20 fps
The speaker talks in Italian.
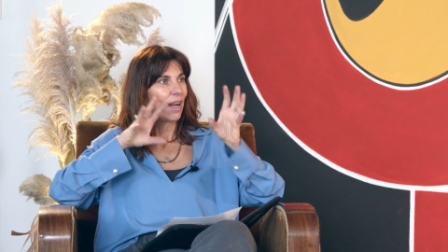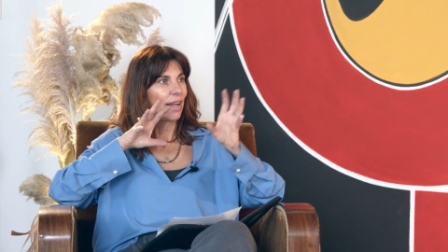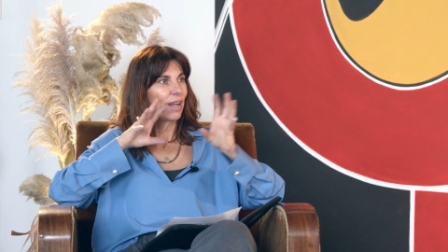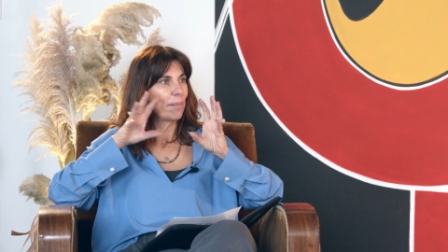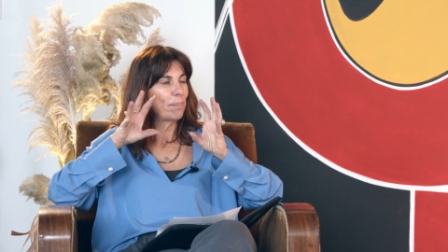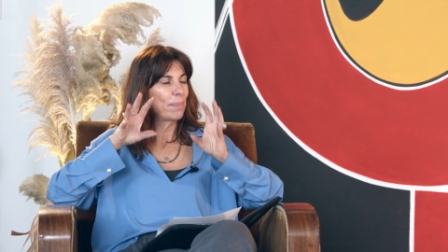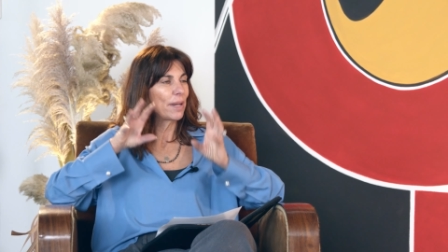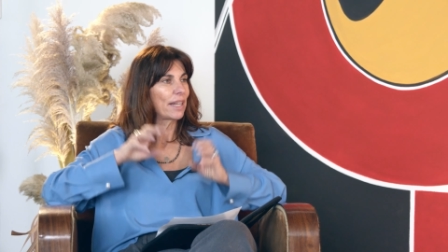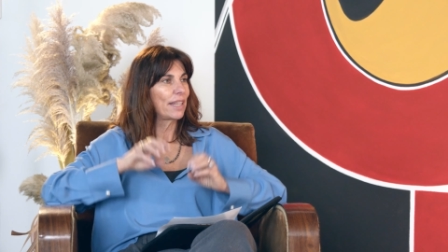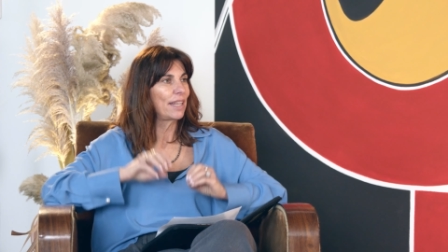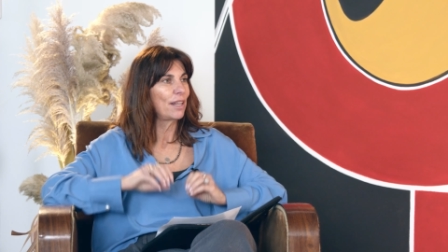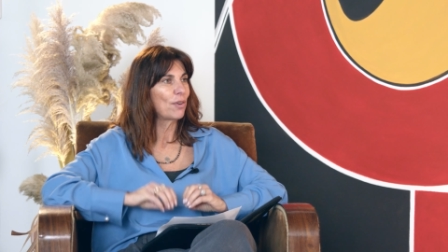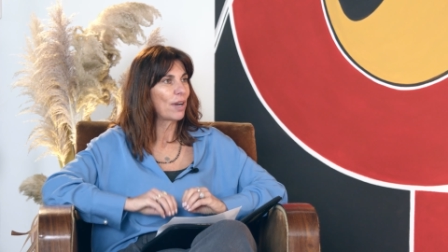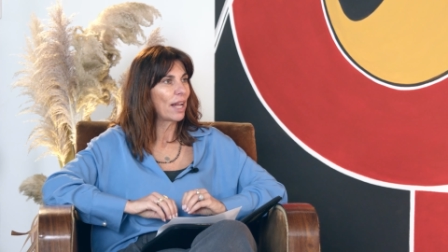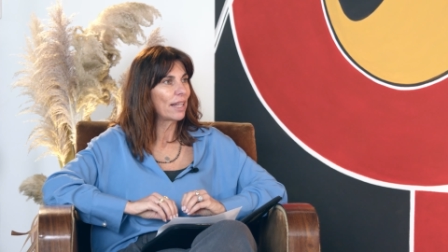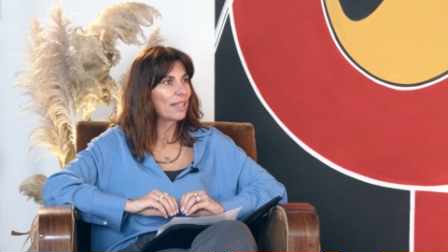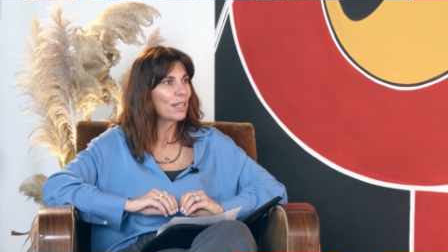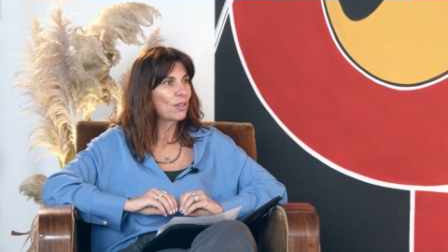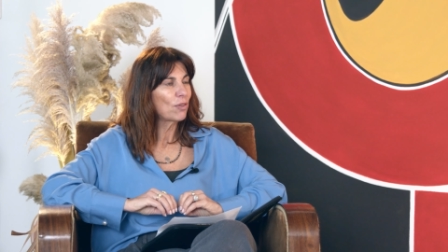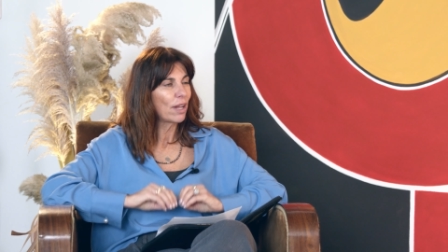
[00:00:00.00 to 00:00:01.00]
eh, per chi
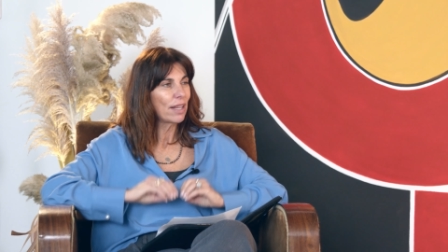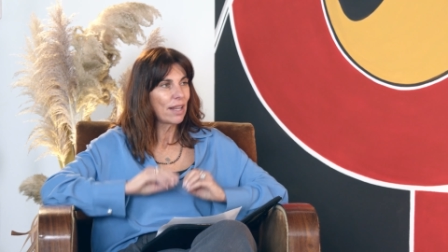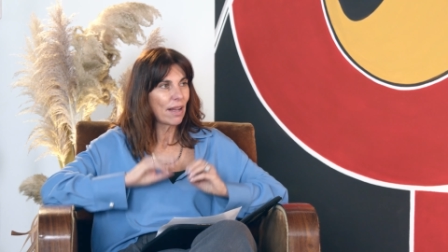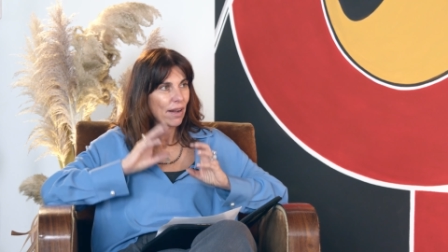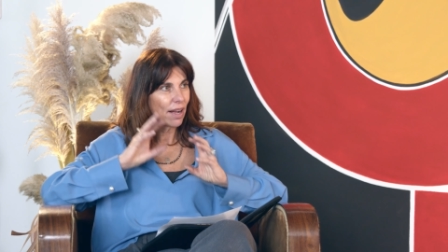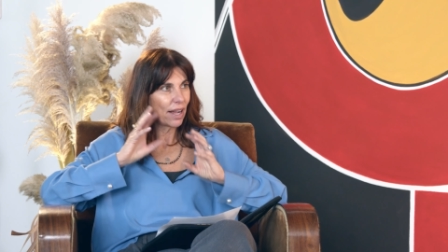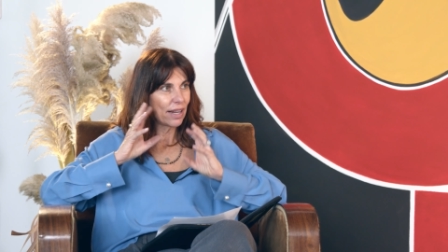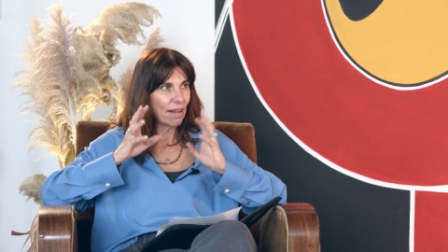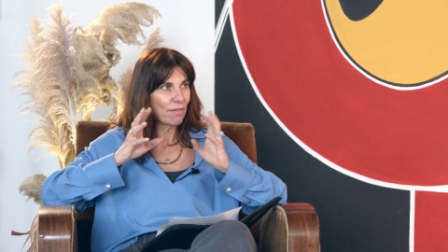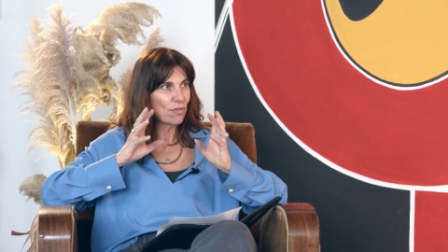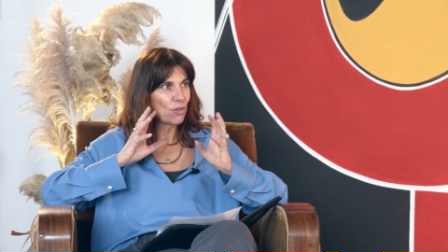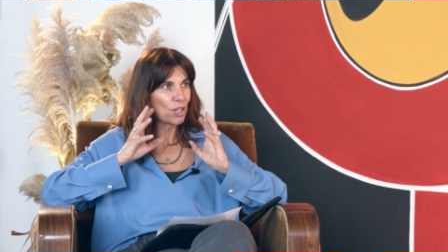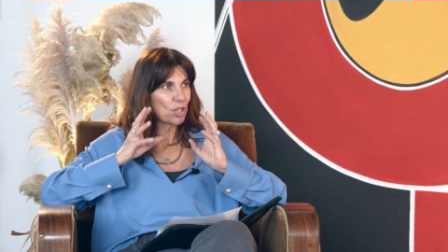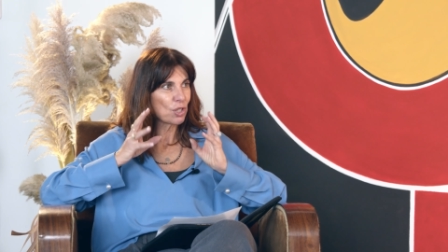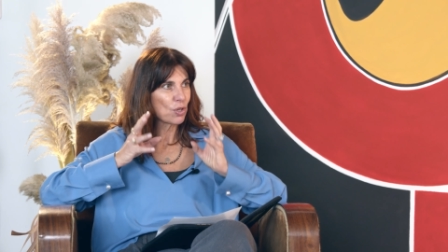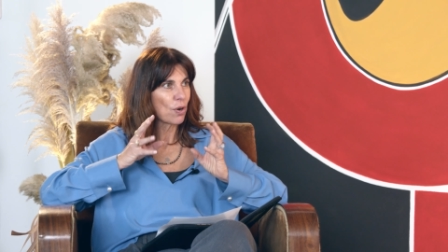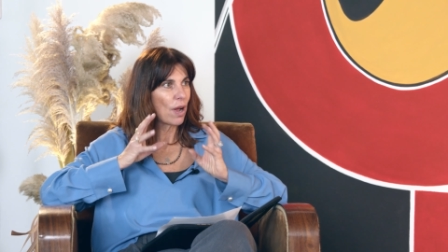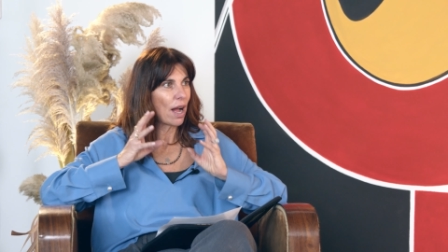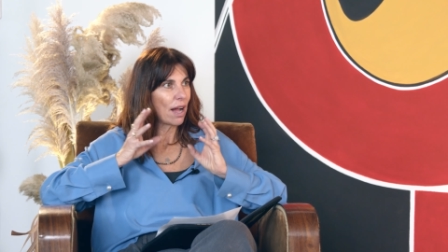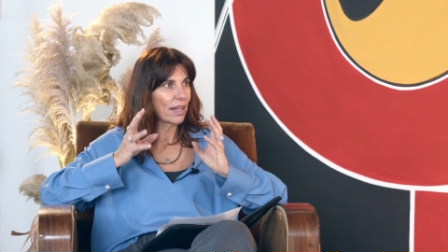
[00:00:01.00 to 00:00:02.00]
non è addetto agli, ai lavori
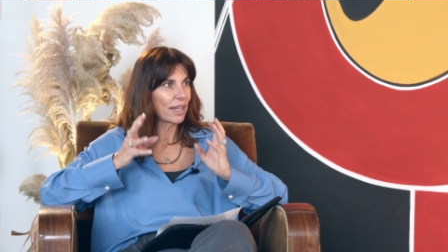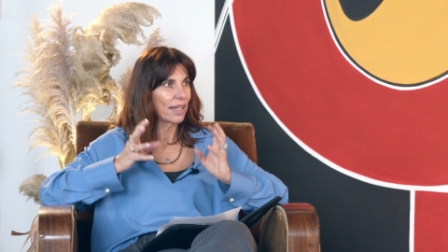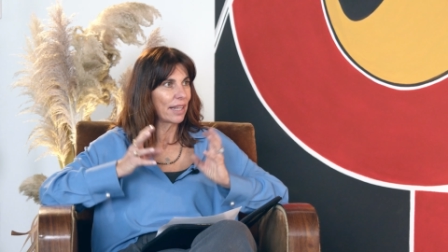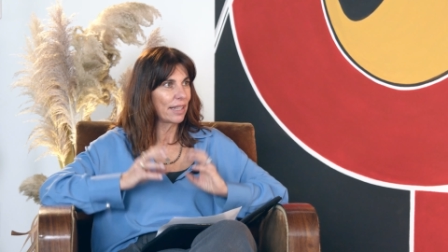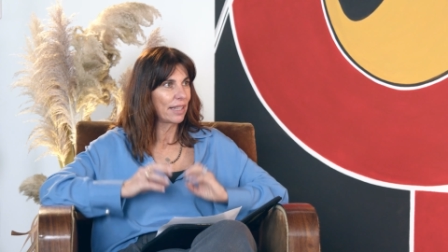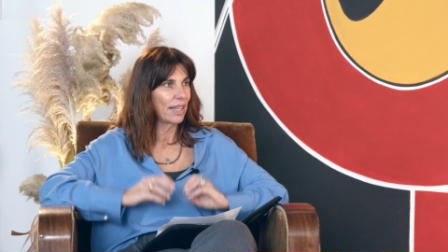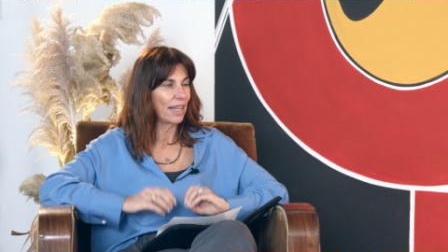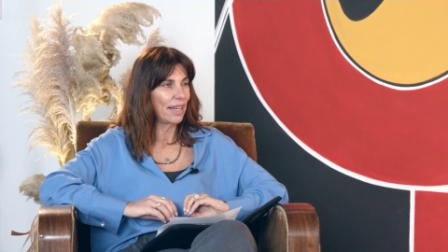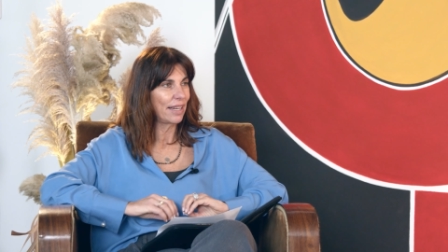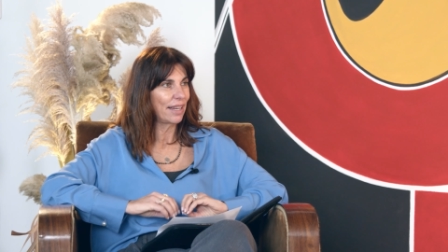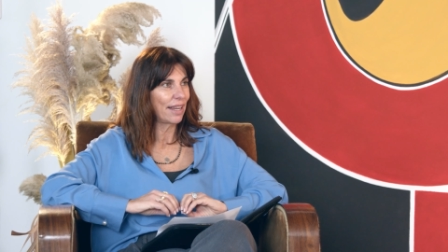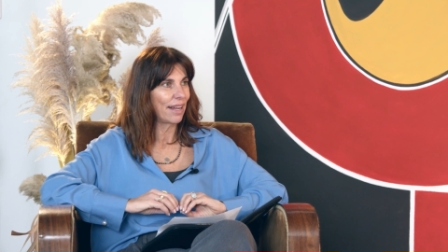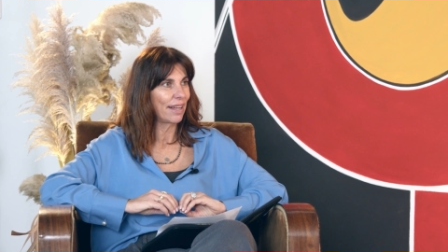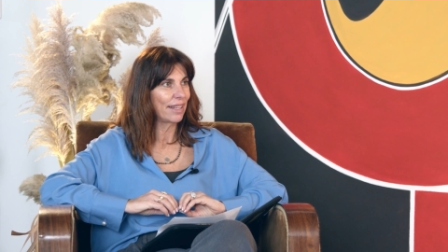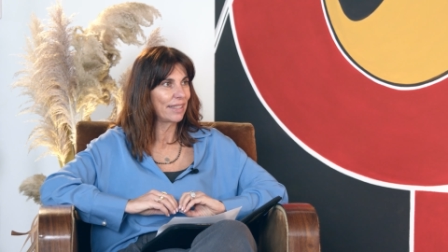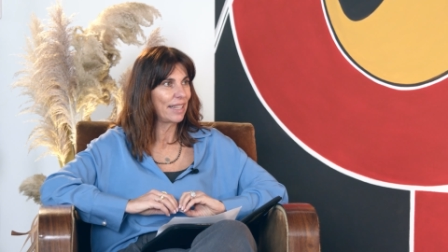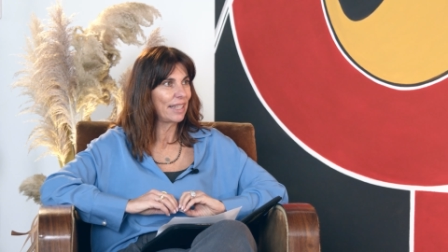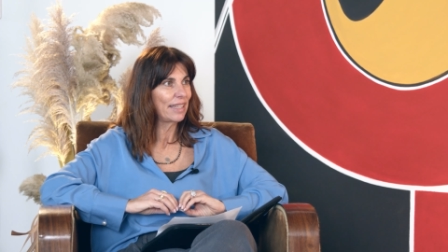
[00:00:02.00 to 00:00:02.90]
sono anche anche del,